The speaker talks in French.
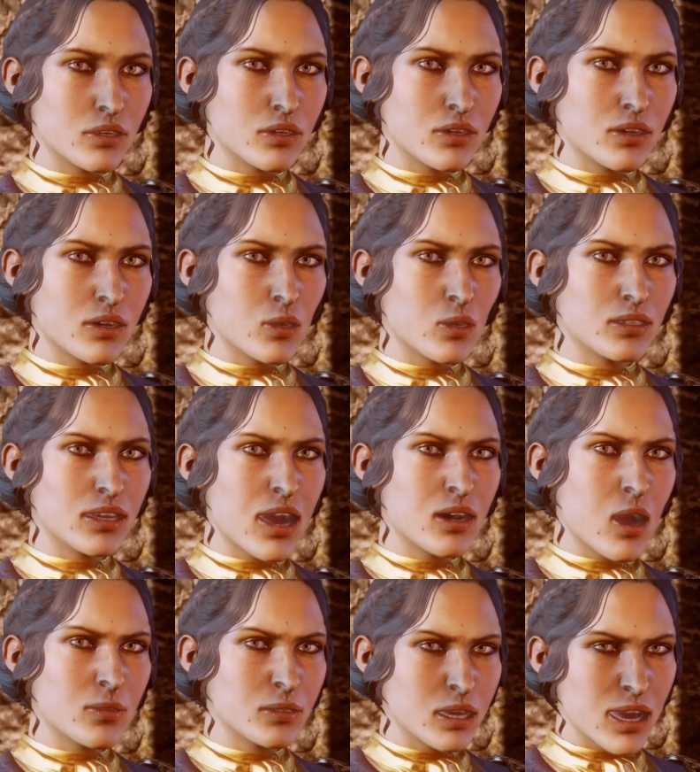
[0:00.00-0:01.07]
Tout
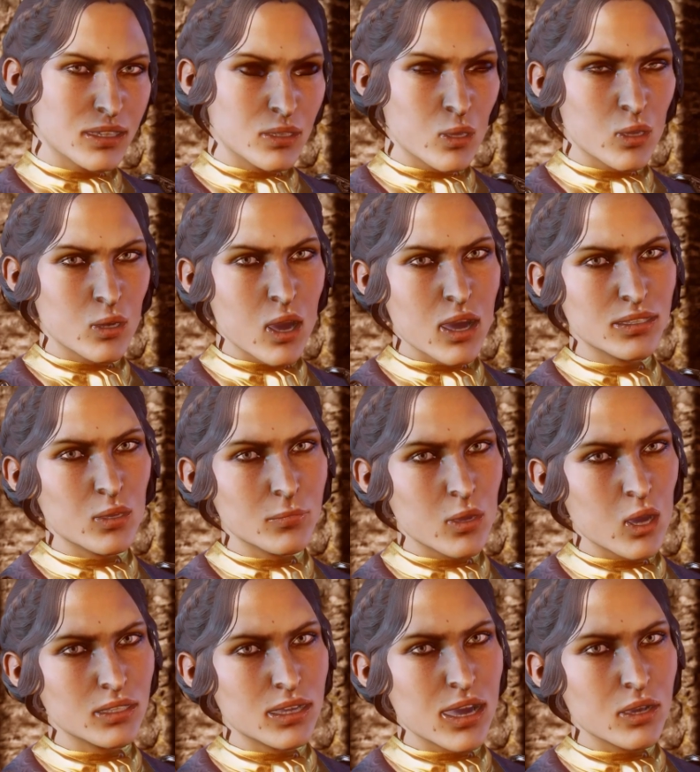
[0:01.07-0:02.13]
cela, bien sûr, à
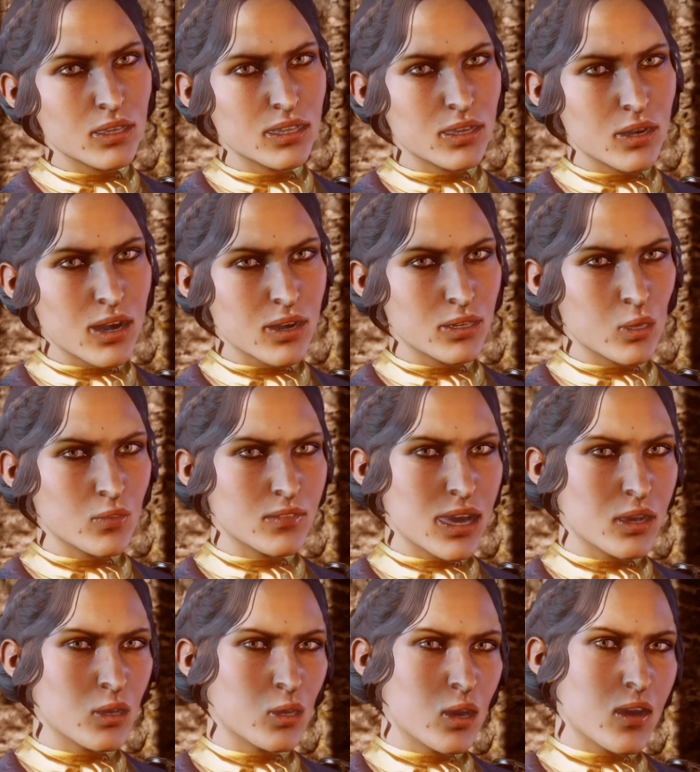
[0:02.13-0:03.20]
supposer qu'ils aient
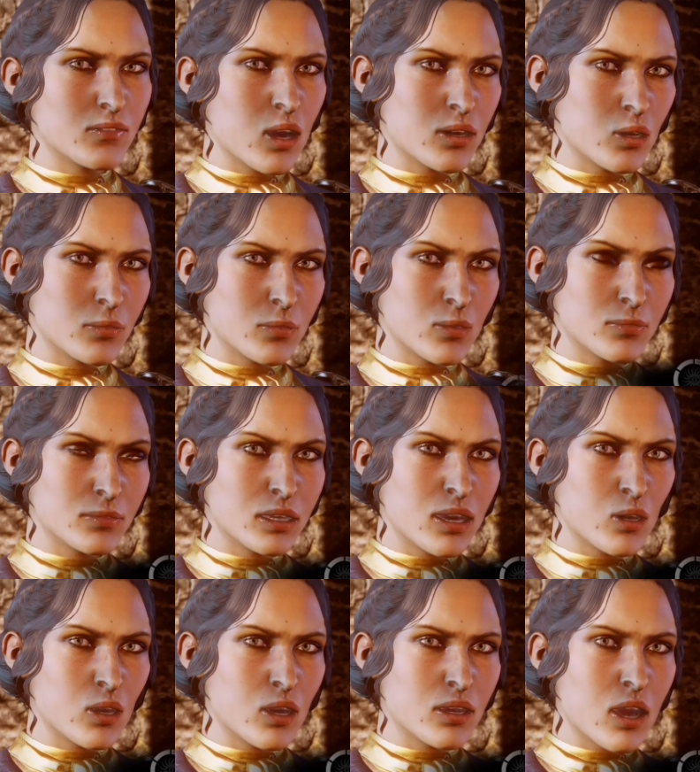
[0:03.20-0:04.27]
survécu à votre première
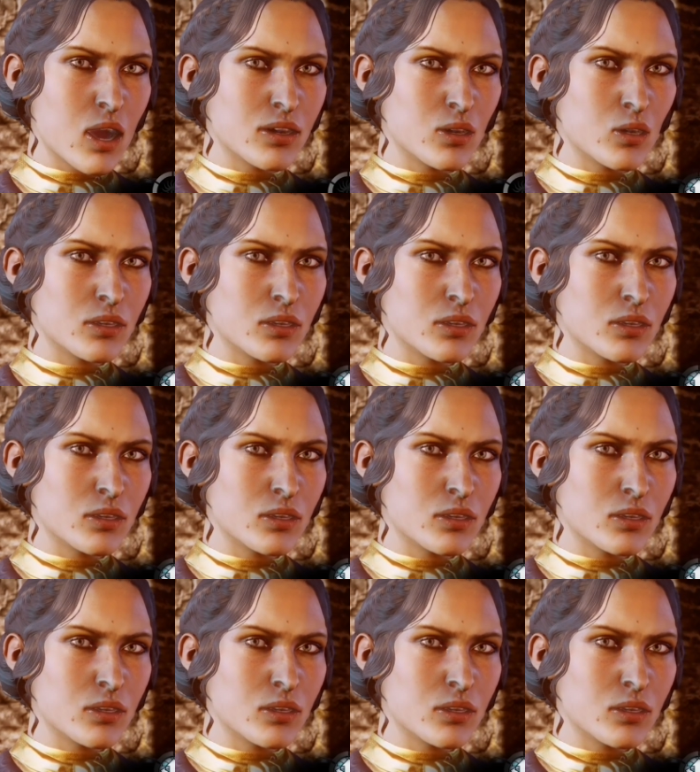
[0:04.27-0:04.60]
rencontre.